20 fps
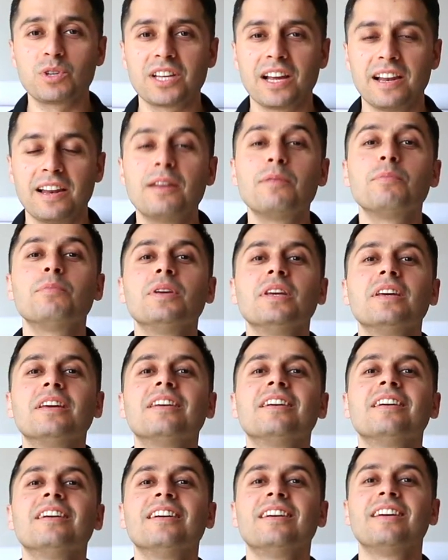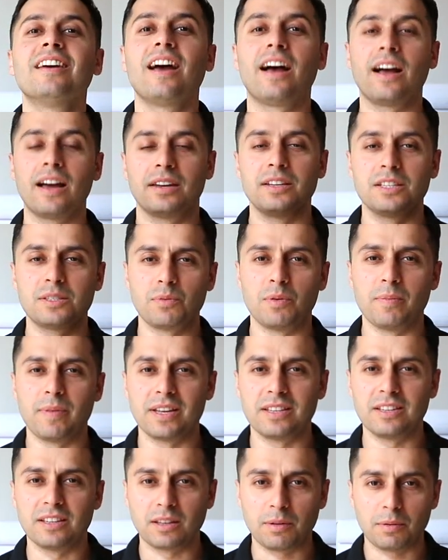وسهلا بيك أنا اسمي
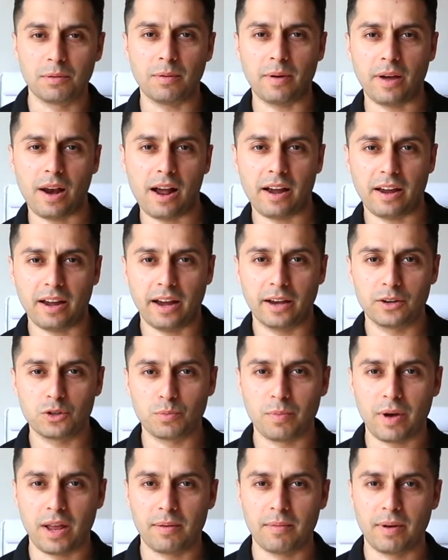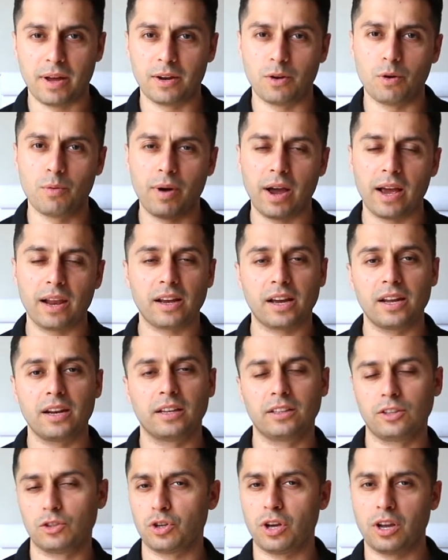مهدي طبيب عراقي عايش بألمانيا وبهاي
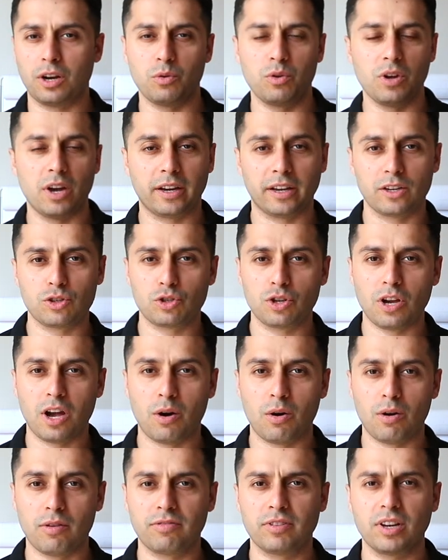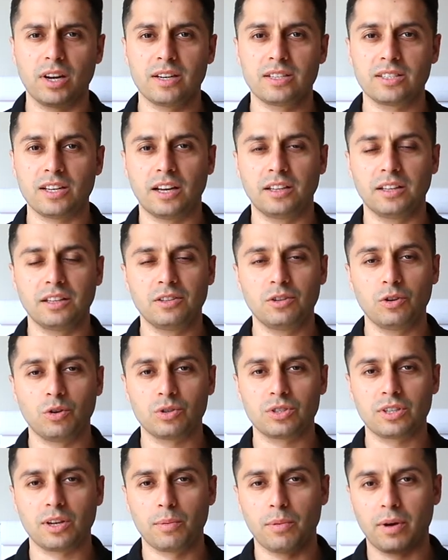القناة أشارك وياك أشياء وأفكار ساعدتني
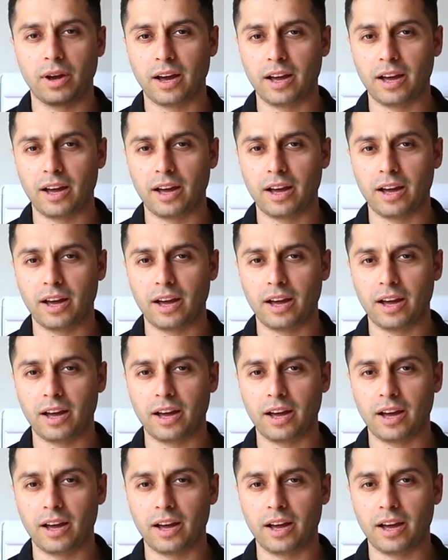أوصل من